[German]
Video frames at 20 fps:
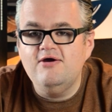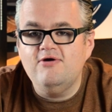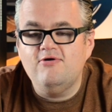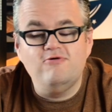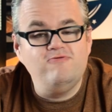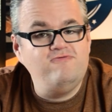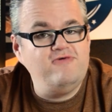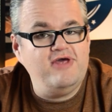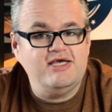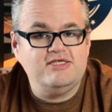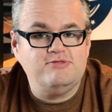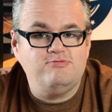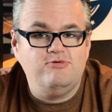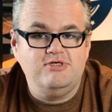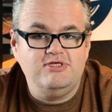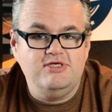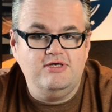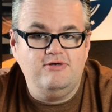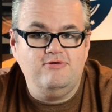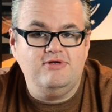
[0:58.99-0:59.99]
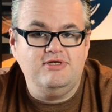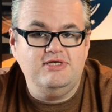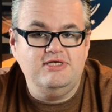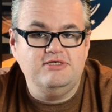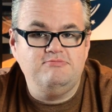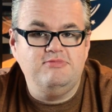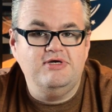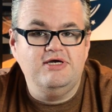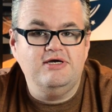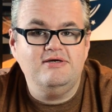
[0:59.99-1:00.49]
und wir exportieren auch
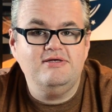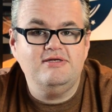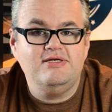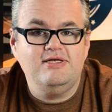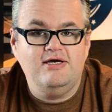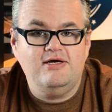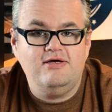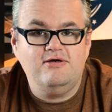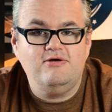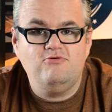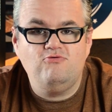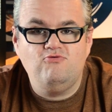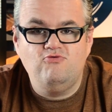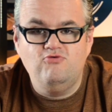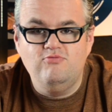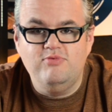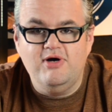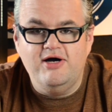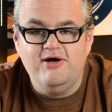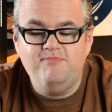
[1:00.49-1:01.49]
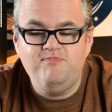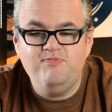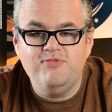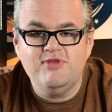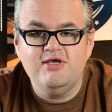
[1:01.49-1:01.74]
nicht mehr nach Kuba.